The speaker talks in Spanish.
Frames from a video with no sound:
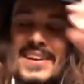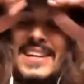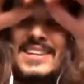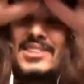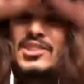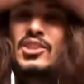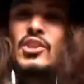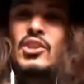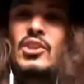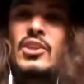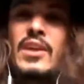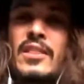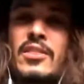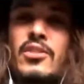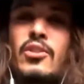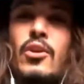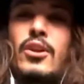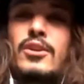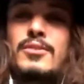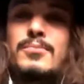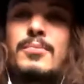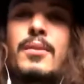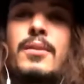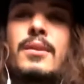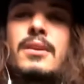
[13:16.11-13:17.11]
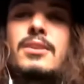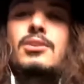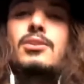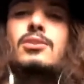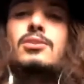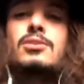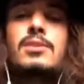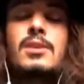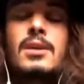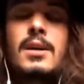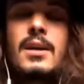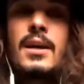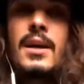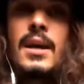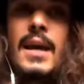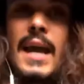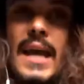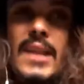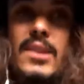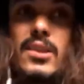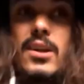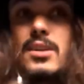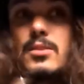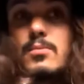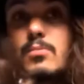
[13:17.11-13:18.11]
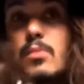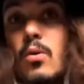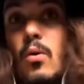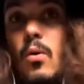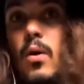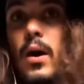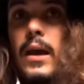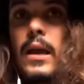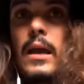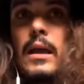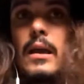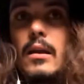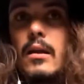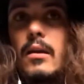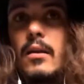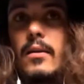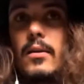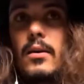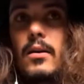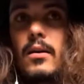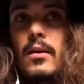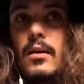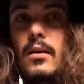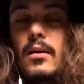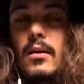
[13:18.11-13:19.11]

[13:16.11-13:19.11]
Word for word: estoy en todos los procesos, entonces muy guay, rollo,